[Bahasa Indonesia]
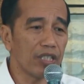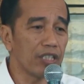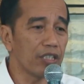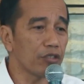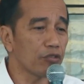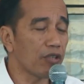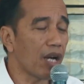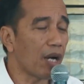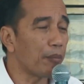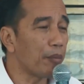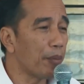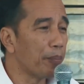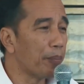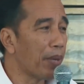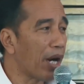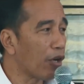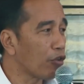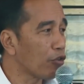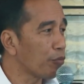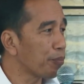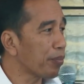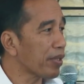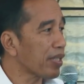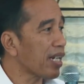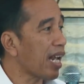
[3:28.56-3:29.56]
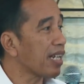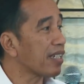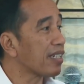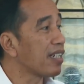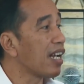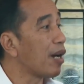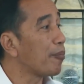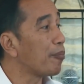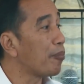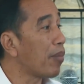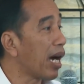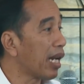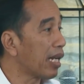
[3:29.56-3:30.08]
ini juga membangun
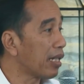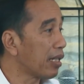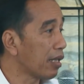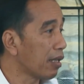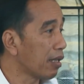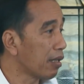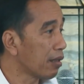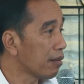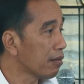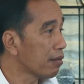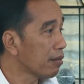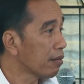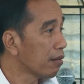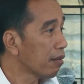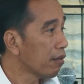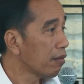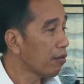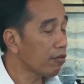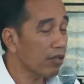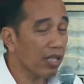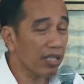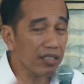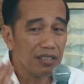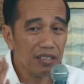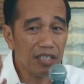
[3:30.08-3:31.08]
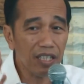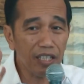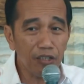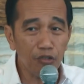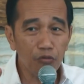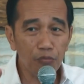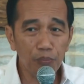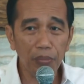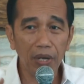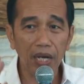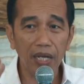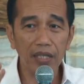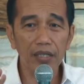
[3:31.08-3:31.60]
peradaban. Orang sering
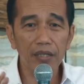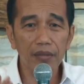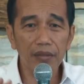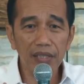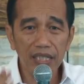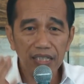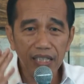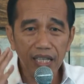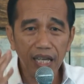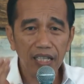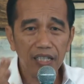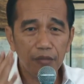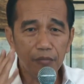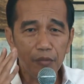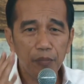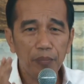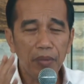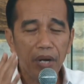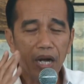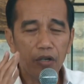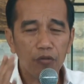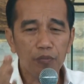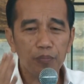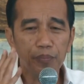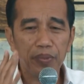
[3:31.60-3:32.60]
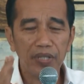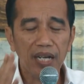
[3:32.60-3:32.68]
lupa, kita ingin membangun